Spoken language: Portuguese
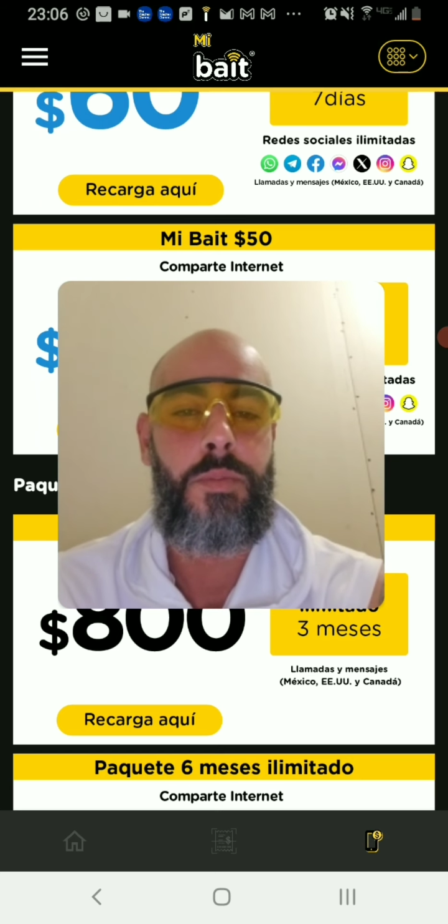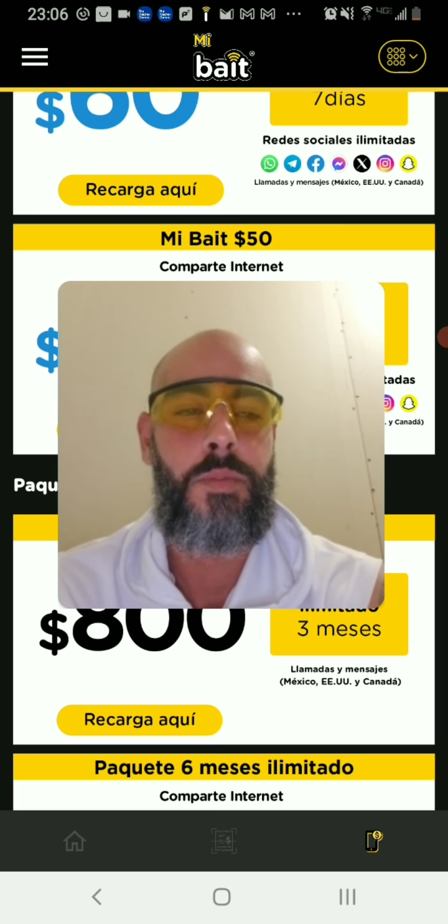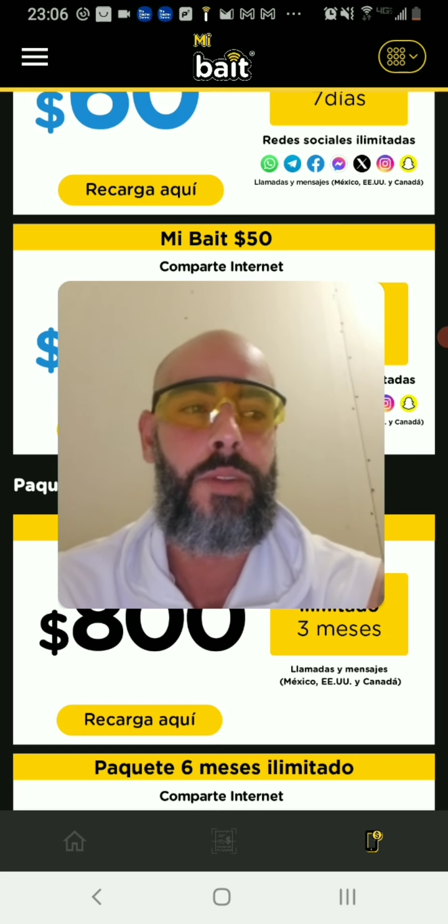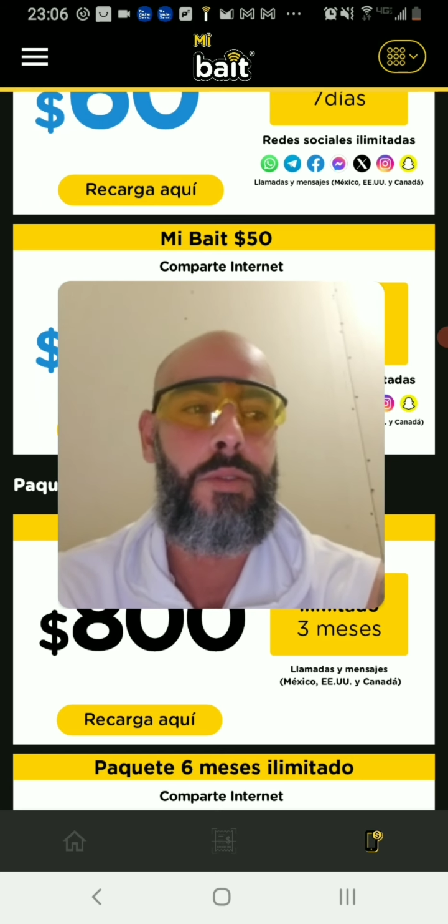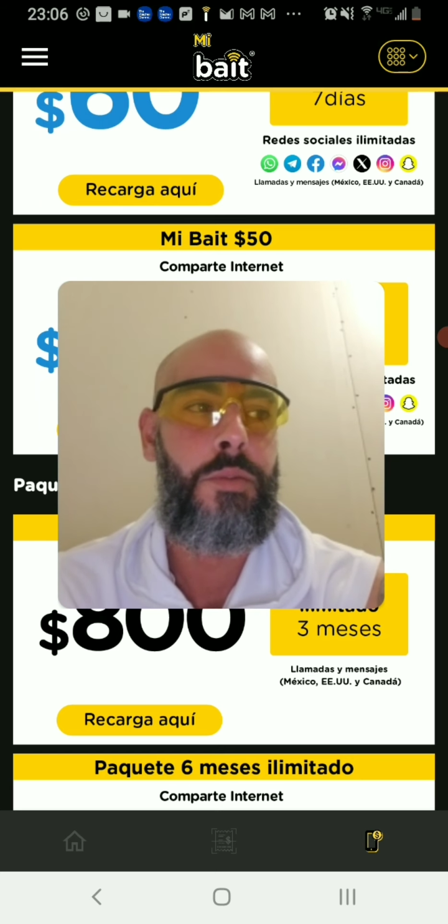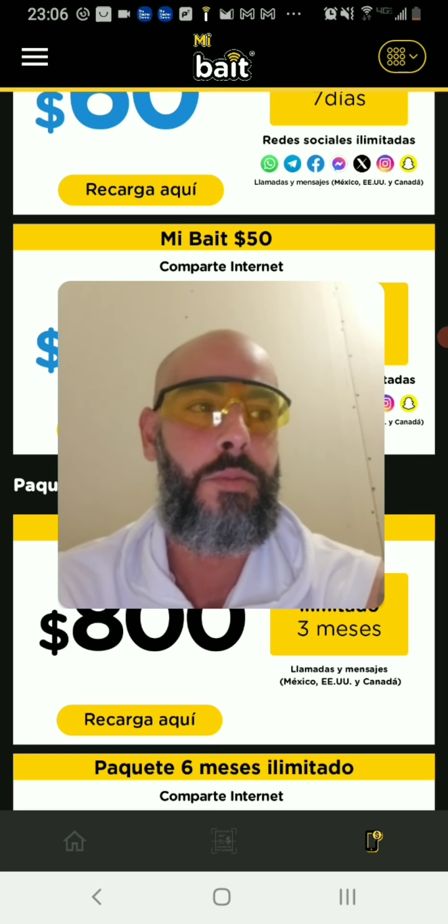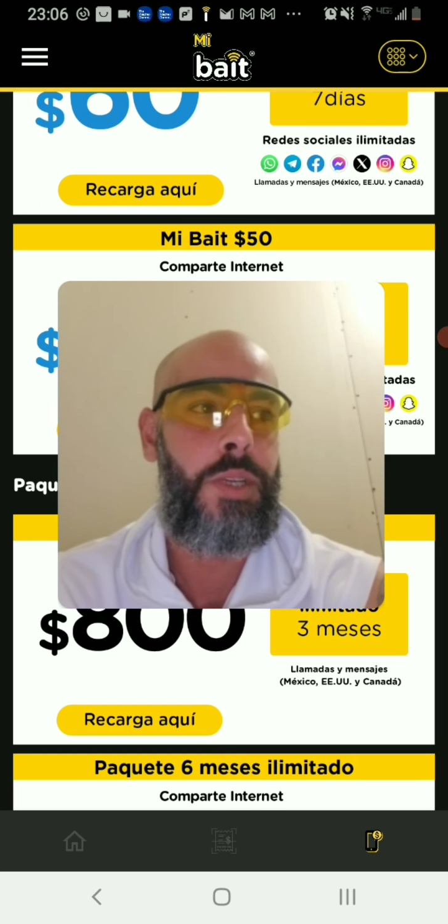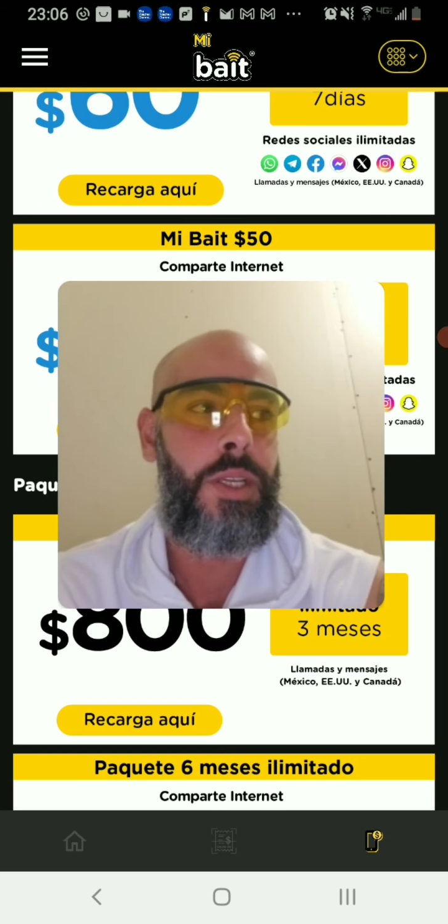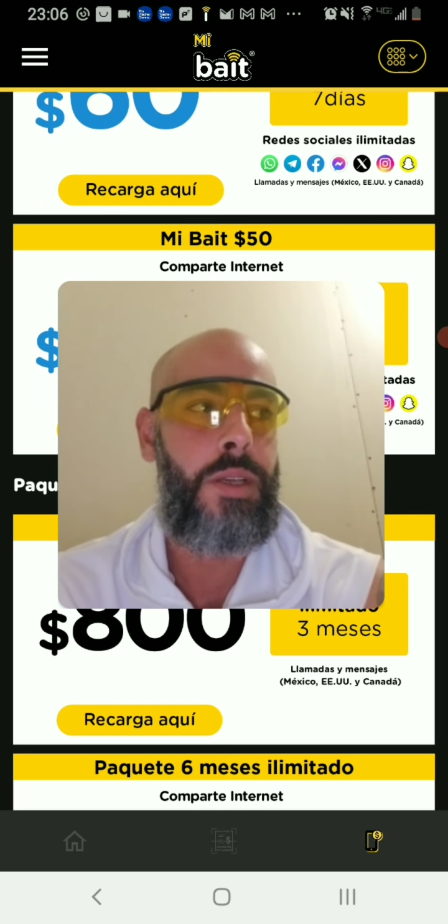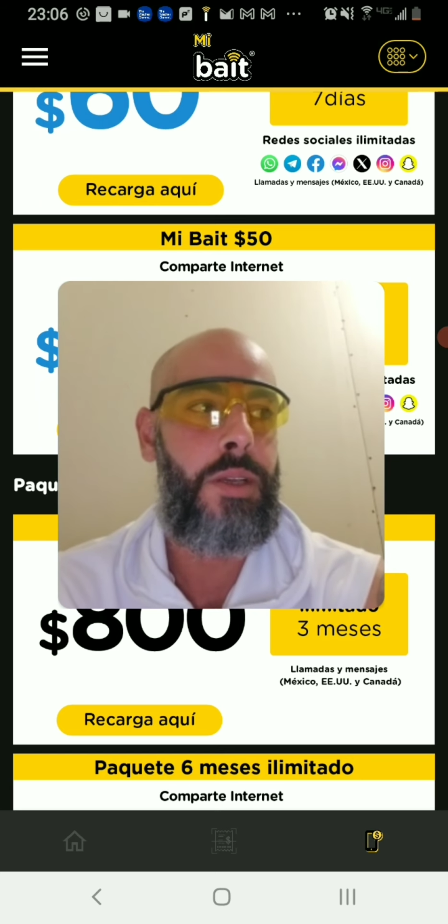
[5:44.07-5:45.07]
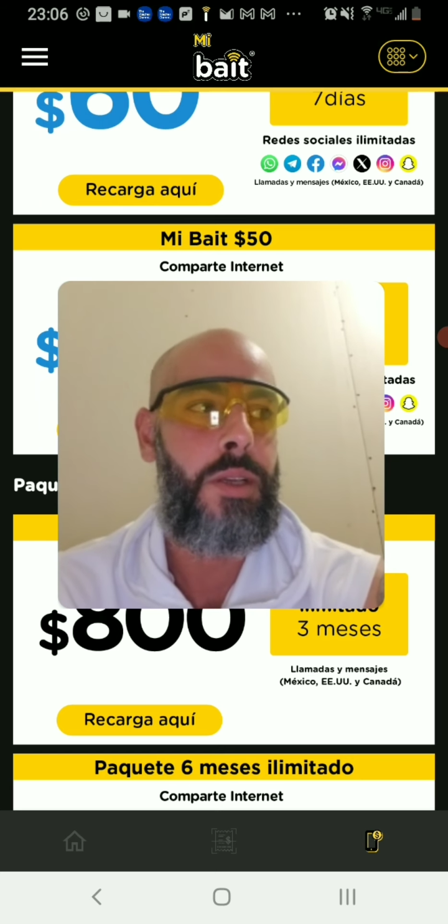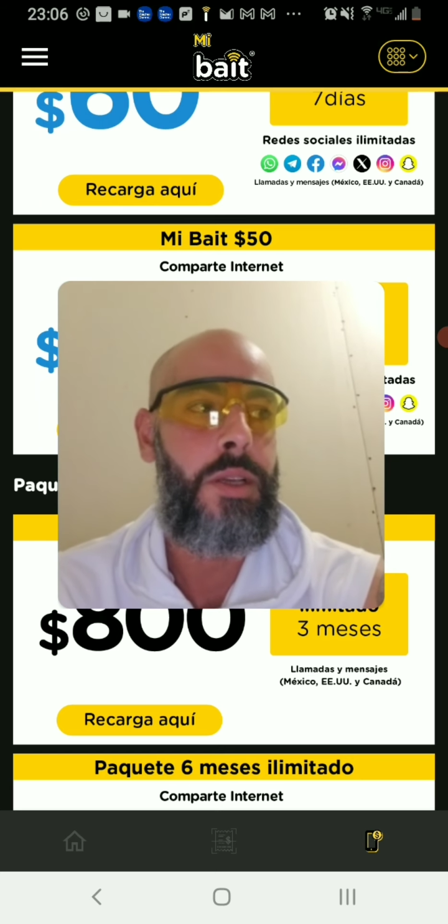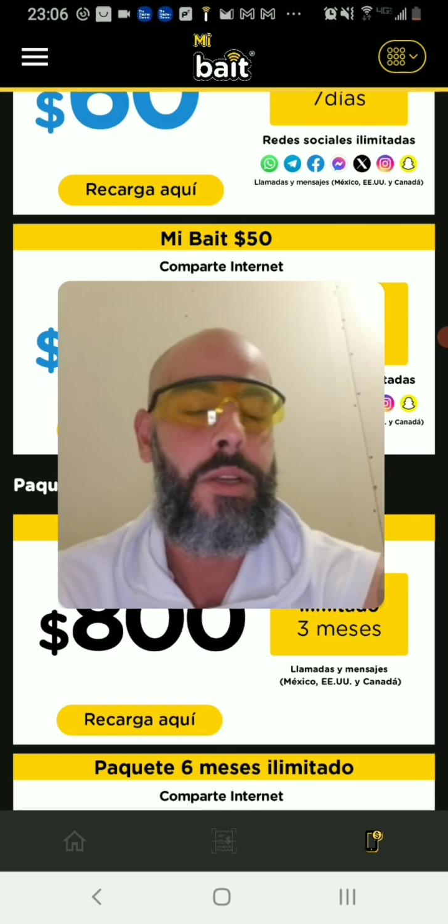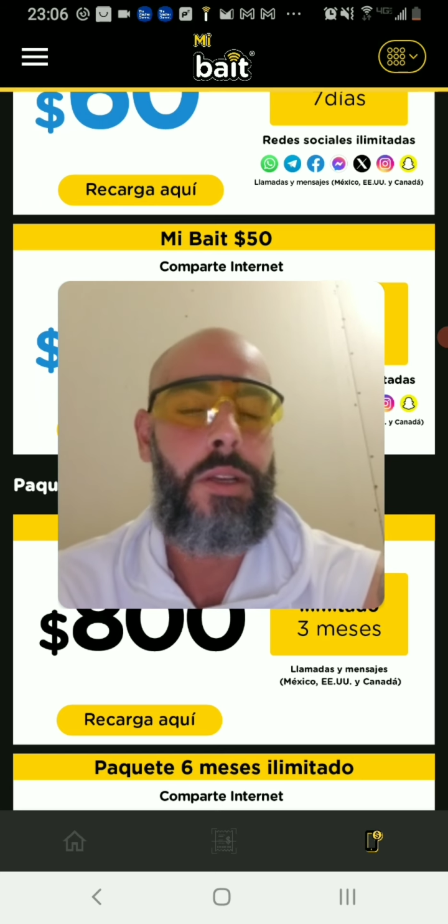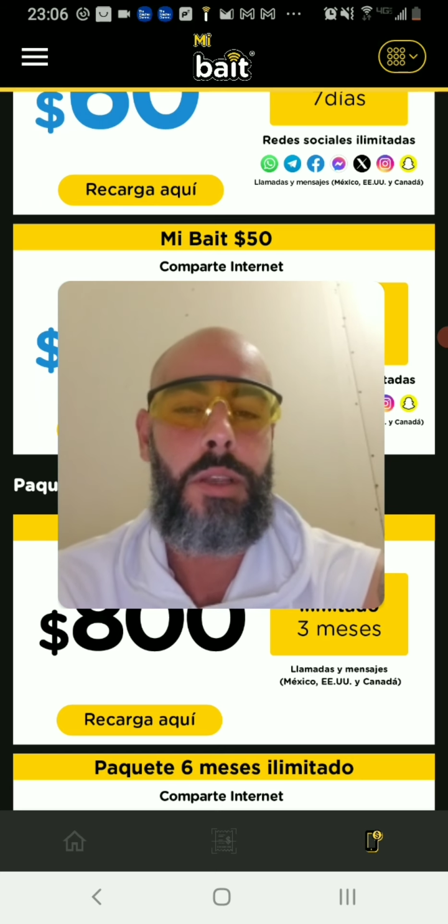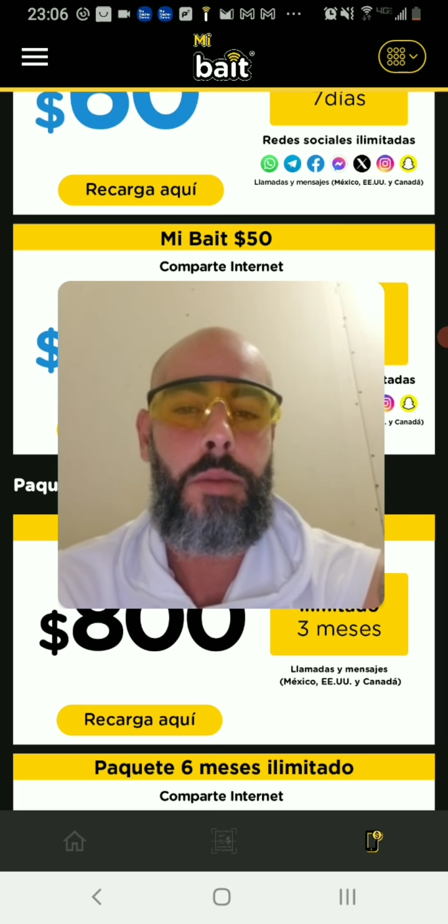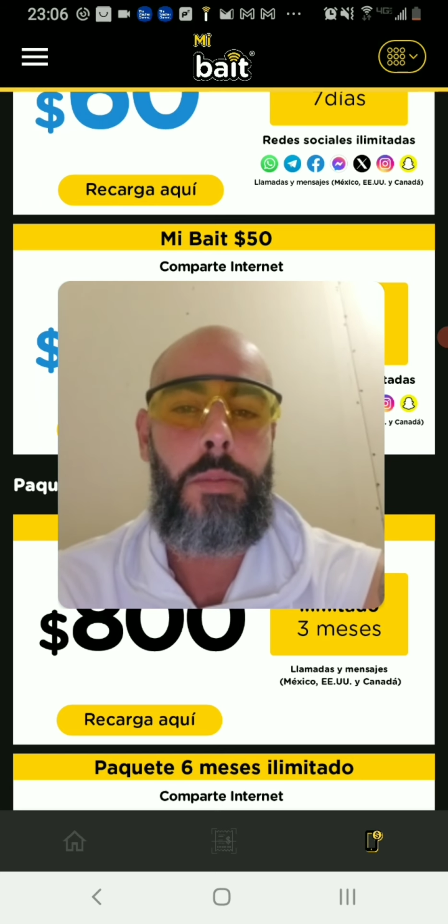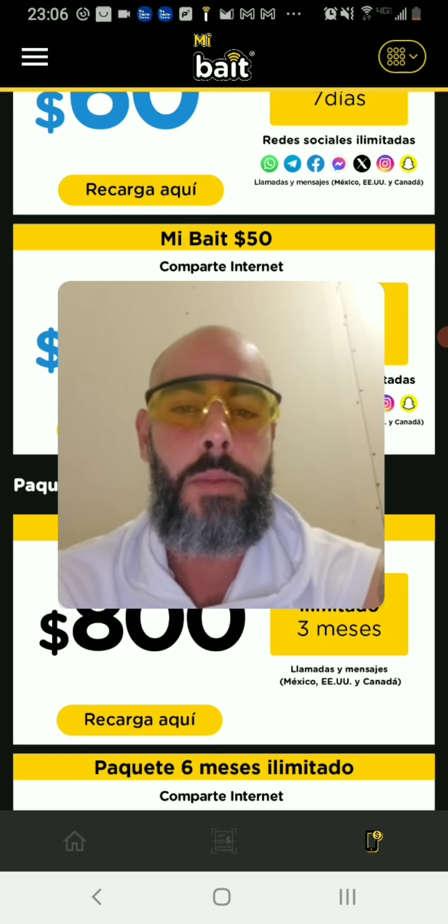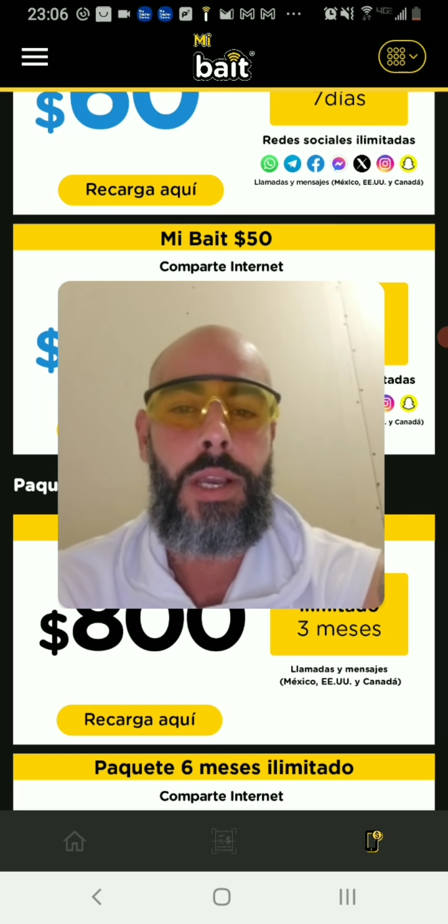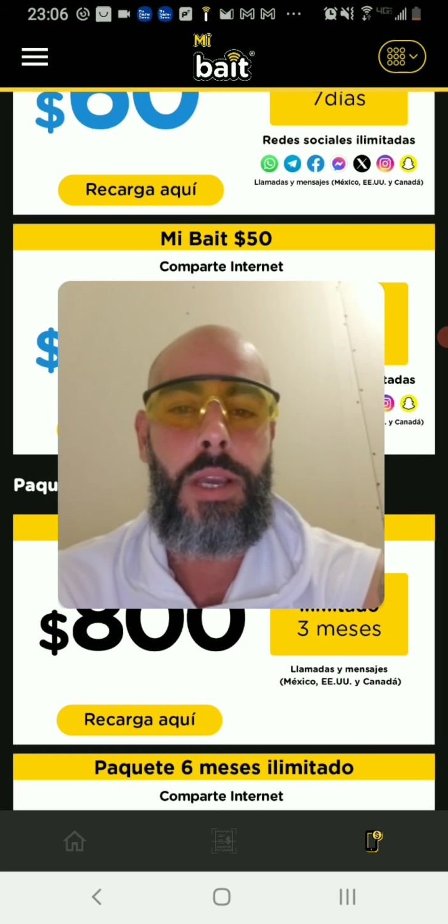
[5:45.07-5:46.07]
Devo, me, que me
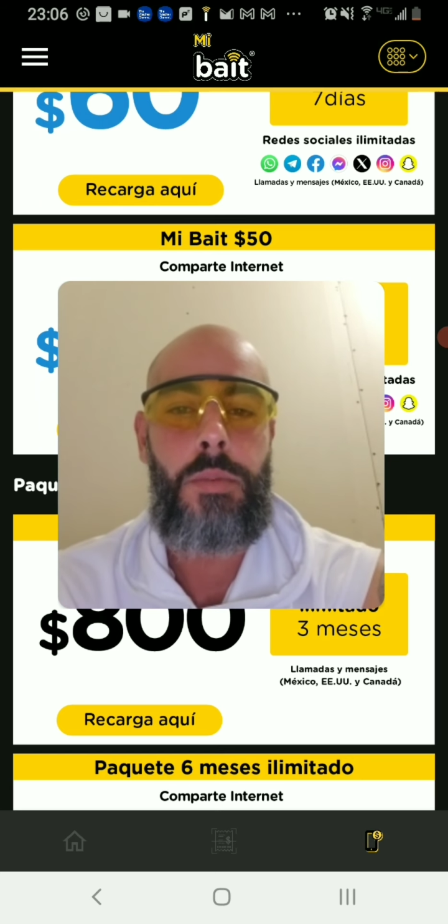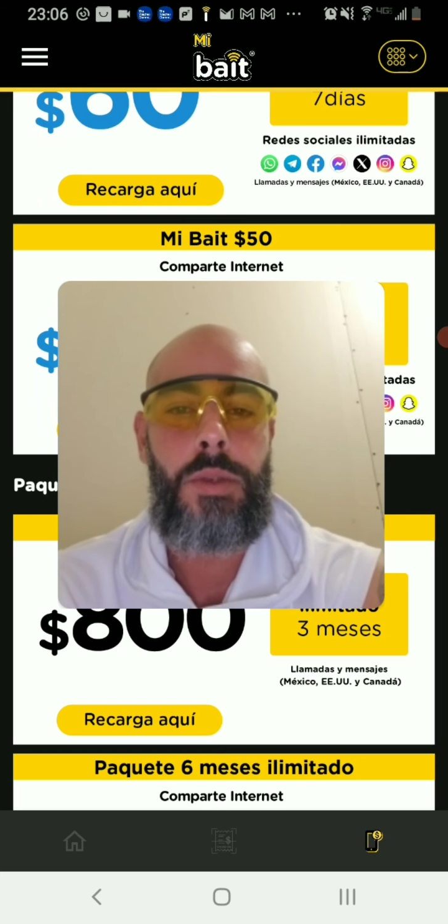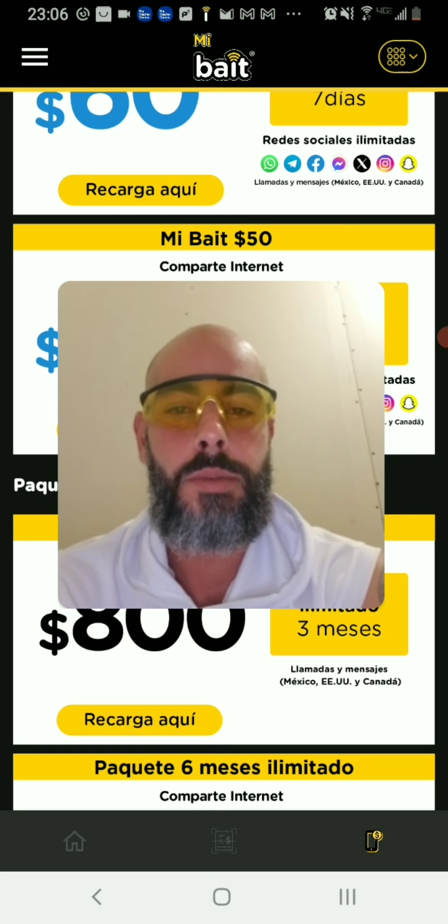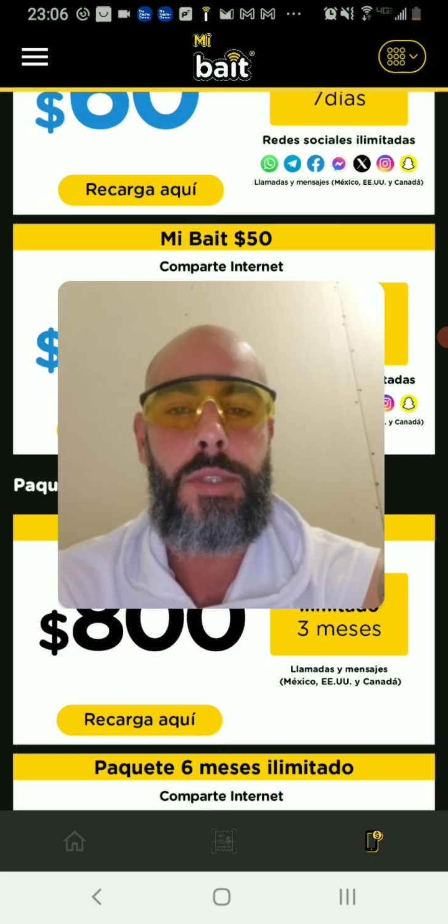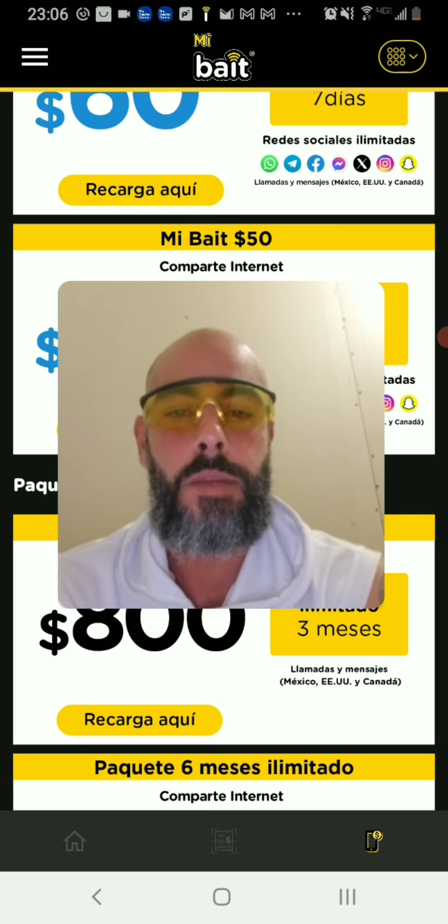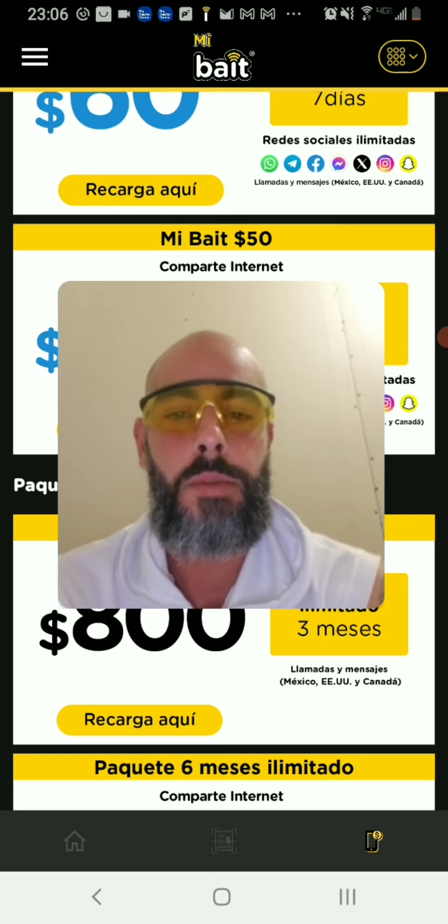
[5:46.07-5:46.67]
pegaram mesmo assim,